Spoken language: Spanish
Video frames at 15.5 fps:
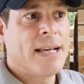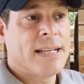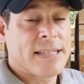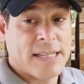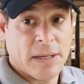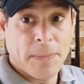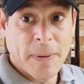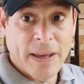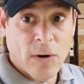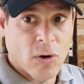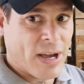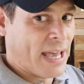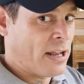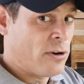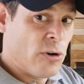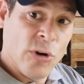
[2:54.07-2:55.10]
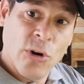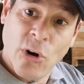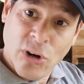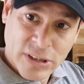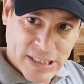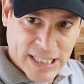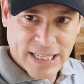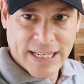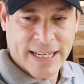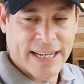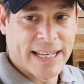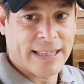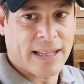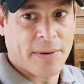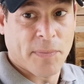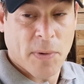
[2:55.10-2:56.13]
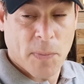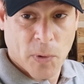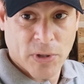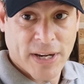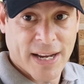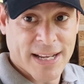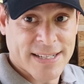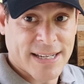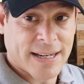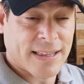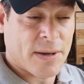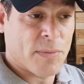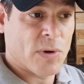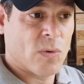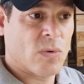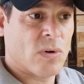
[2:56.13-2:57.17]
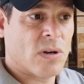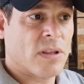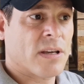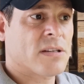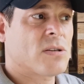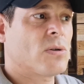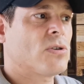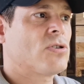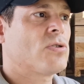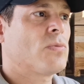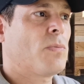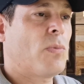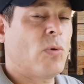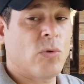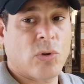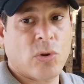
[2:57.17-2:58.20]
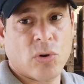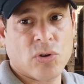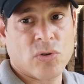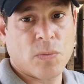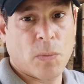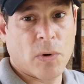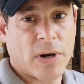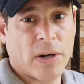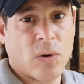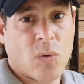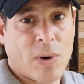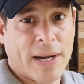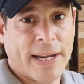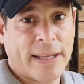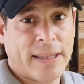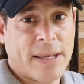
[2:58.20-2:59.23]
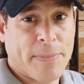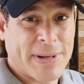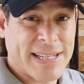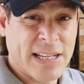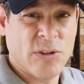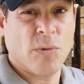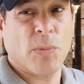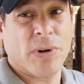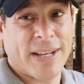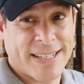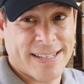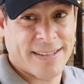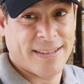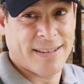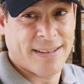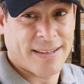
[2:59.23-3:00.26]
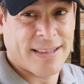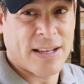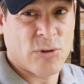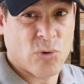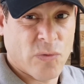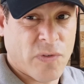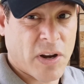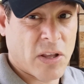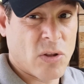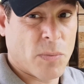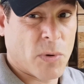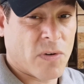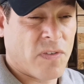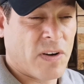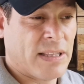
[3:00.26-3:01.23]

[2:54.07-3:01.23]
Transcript: Si veo que no tiene néctar, pues podría ser también uno de esos puntos por el cual esté pasando, porque están sufriendo por